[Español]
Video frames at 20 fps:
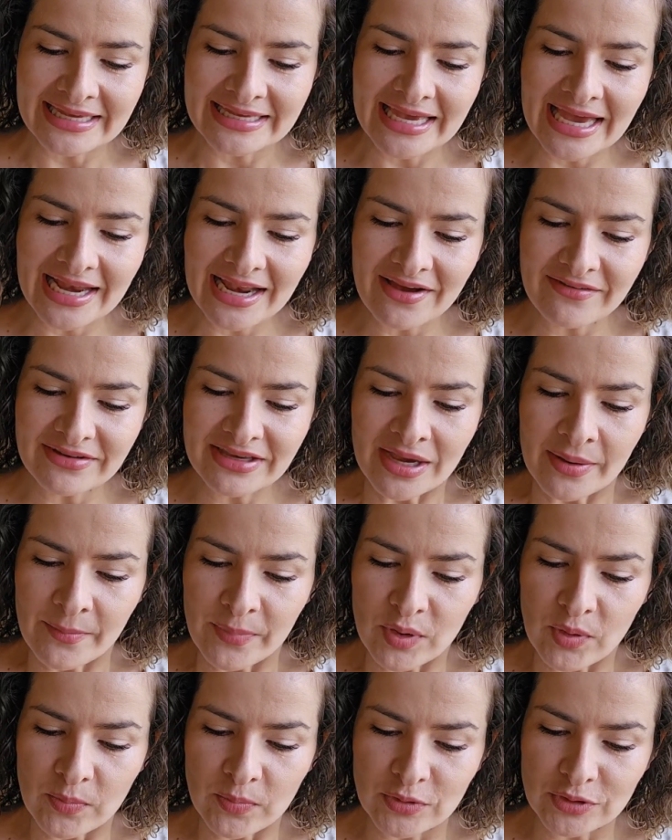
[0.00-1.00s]
que le habían
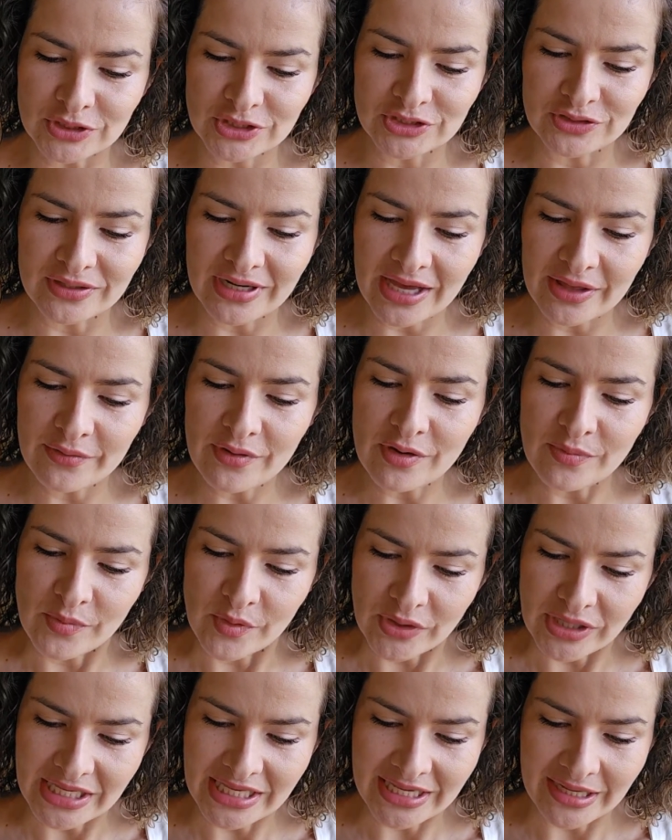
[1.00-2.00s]
proporcionado
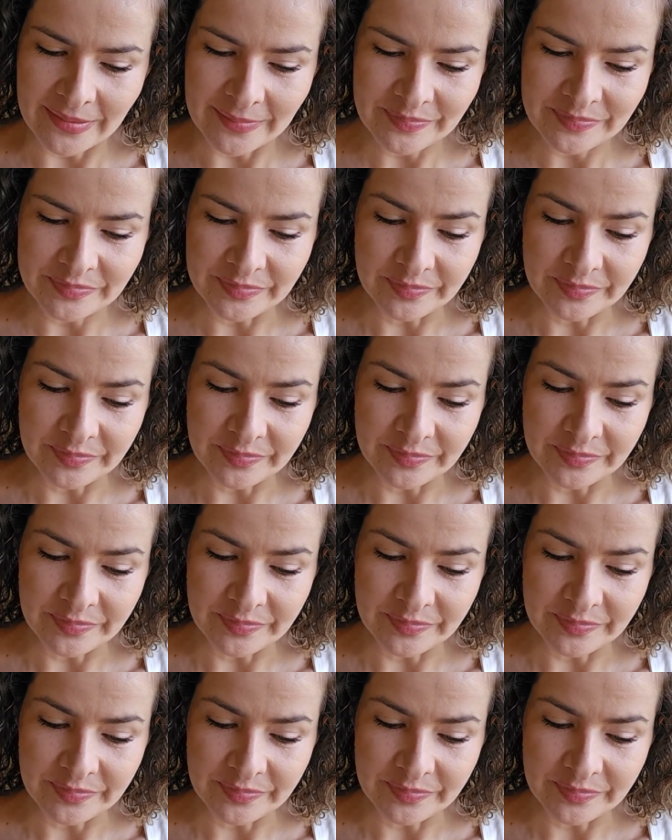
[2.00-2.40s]
armonía.